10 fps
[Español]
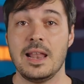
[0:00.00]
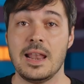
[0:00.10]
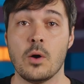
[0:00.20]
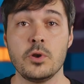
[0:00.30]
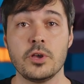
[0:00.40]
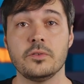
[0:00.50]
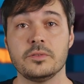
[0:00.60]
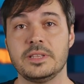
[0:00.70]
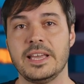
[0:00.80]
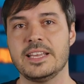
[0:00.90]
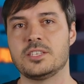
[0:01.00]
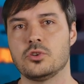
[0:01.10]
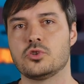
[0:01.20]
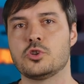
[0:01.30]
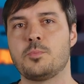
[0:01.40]
La unión de
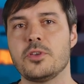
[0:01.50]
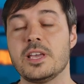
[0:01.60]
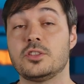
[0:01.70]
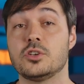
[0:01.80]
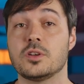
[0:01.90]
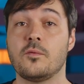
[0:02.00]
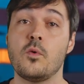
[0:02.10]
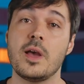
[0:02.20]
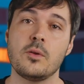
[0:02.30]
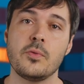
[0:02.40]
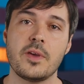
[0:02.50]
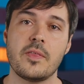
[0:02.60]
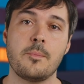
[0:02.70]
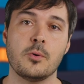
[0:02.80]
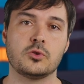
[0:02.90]
estos dos proyectos fue
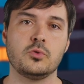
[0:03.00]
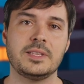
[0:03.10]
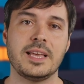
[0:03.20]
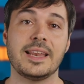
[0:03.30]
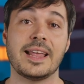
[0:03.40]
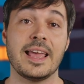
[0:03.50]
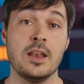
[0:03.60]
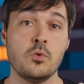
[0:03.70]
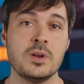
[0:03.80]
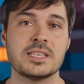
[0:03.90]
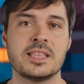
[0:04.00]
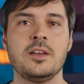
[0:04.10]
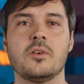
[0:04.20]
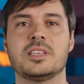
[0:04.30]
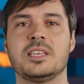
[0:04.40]
anunciada por Twitter el lunes
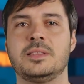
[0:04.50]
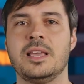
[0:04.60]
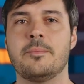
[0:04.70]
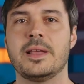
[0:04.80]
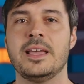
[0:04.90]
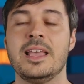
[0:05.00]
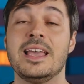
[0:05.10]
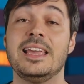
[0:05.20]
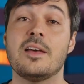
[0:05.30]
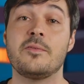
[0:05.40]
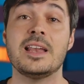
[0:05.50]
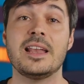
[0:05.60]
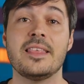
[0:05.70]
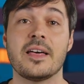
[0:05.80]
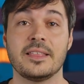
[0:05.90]
5 de septiembre y la
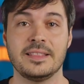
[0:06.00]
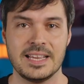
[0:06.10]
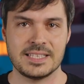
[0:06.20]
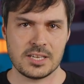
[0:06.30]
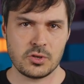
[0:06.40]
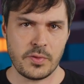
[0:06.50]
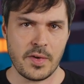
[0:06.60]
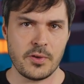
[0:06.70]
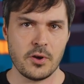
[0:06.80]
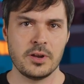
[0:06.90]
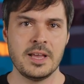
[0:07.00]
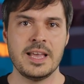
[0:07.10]
finalidad de esta asociación